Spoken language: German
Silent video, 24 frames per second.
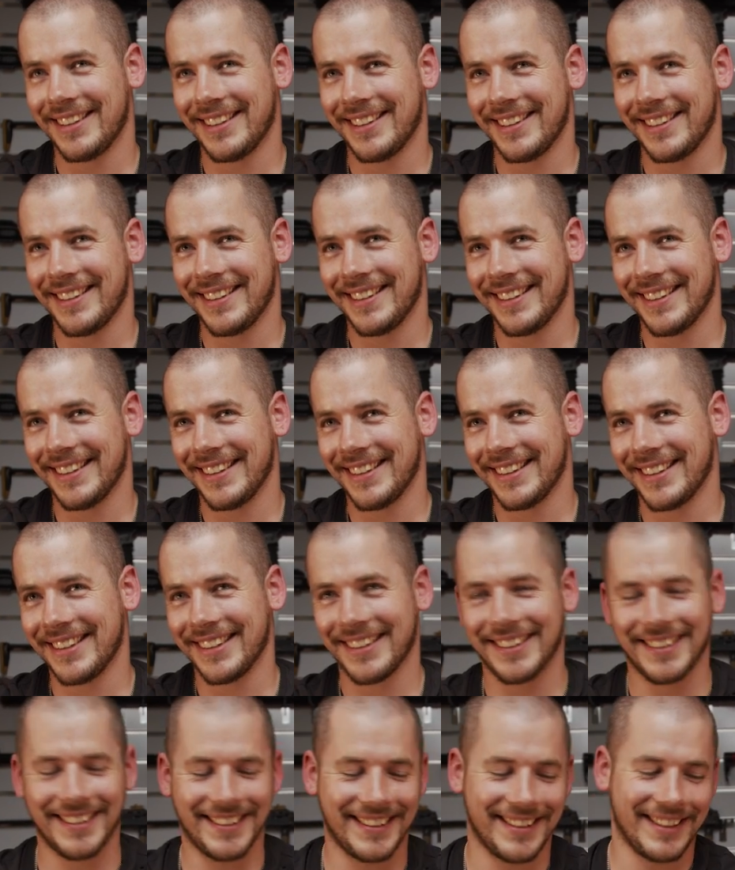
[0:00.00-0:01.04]
Ah,
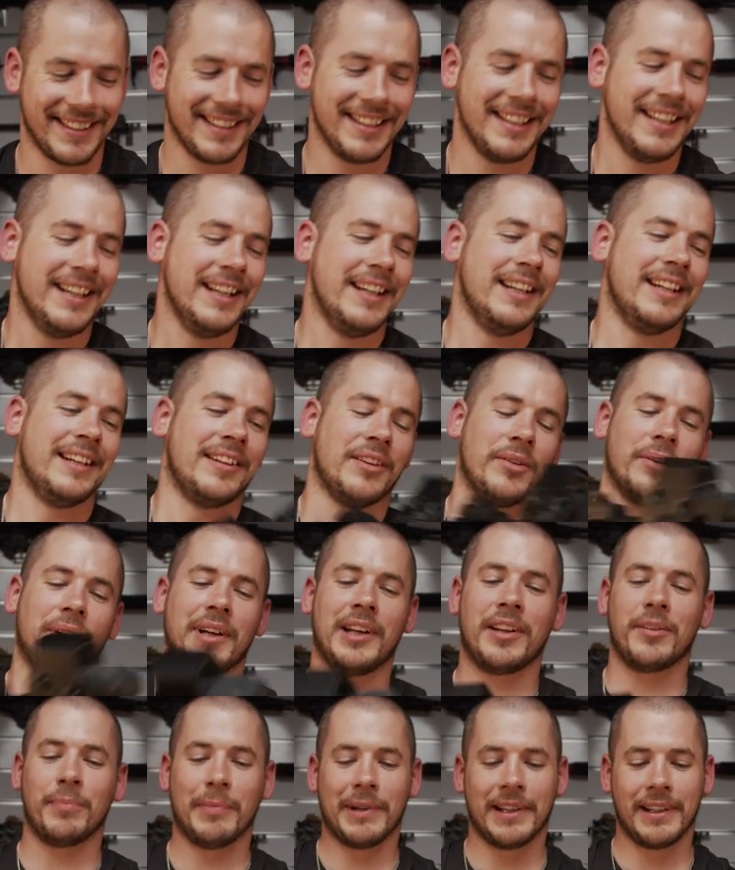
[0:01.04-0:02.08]
ah. So,
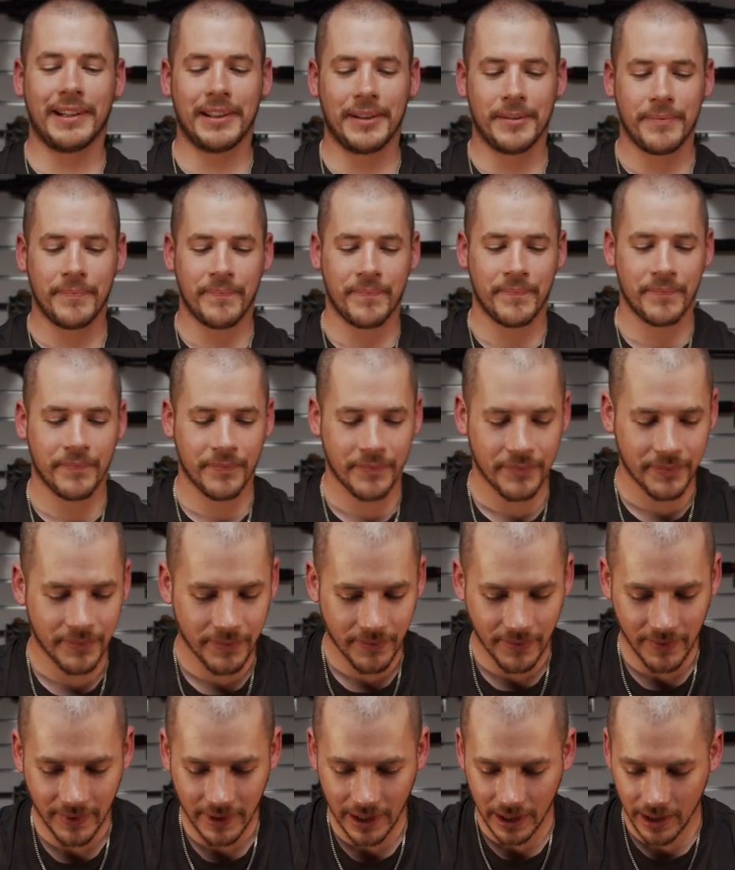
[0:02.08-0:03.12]
erstmal
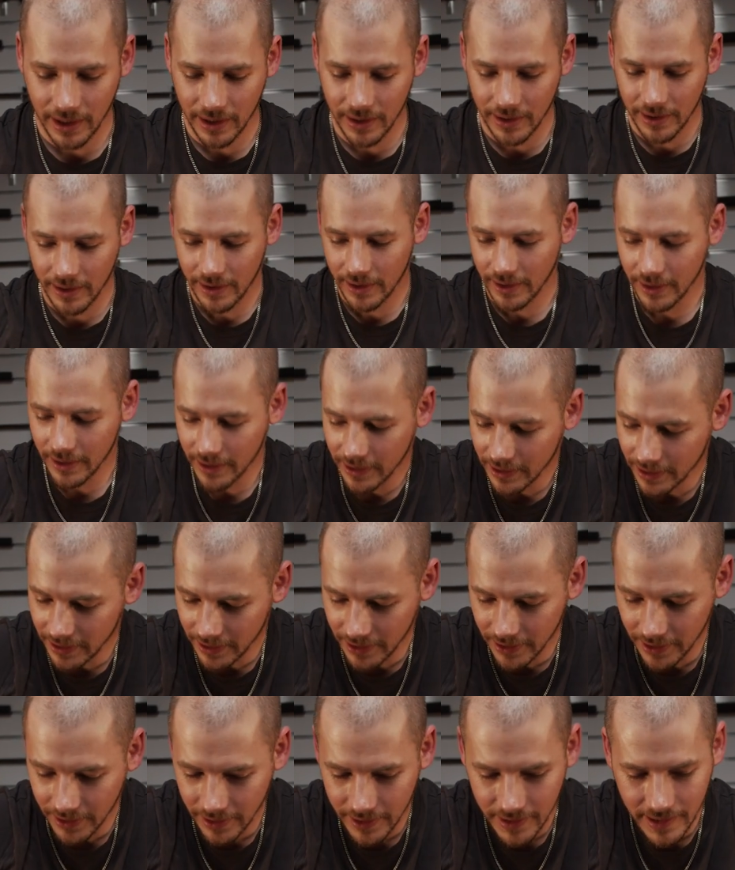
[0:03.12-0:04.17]

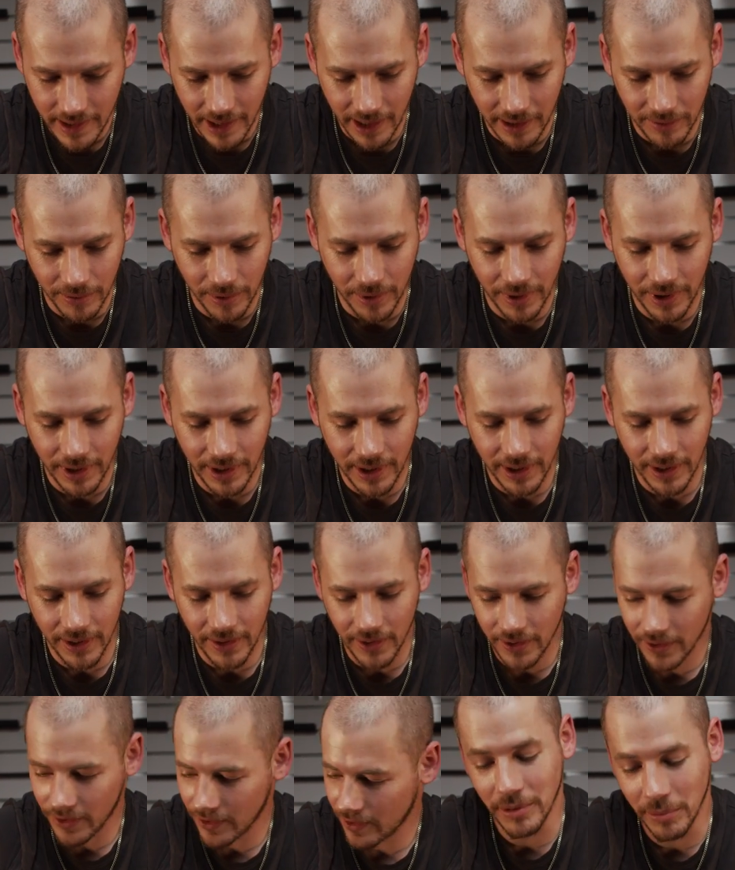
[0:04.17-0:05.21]
äh, zeigen wir euch
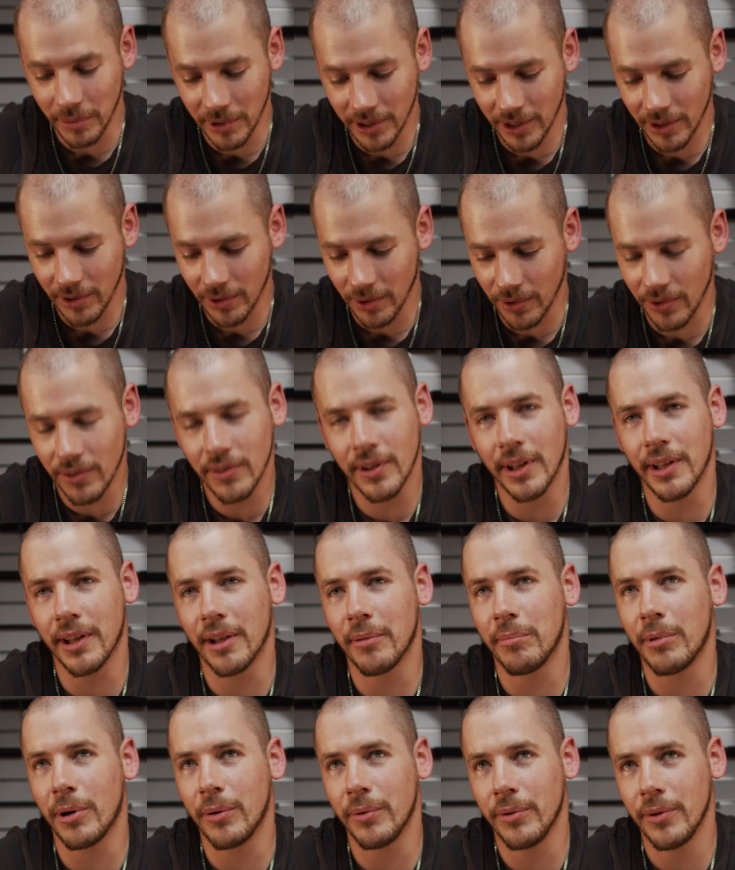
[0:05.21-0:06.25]
jetzt, wie man das
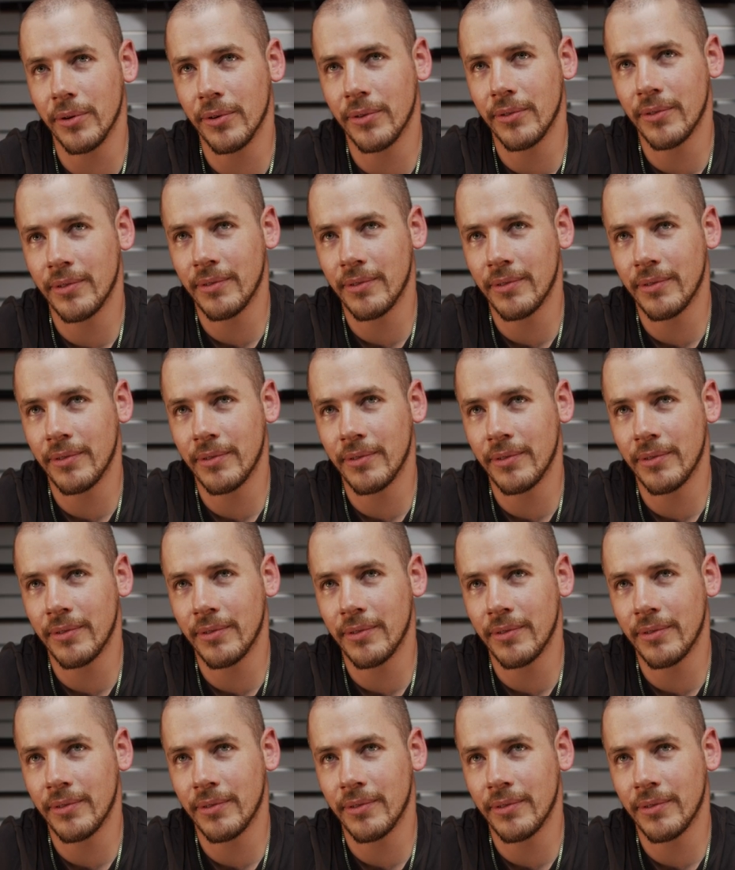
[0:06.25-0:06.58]
auseinanderbaut.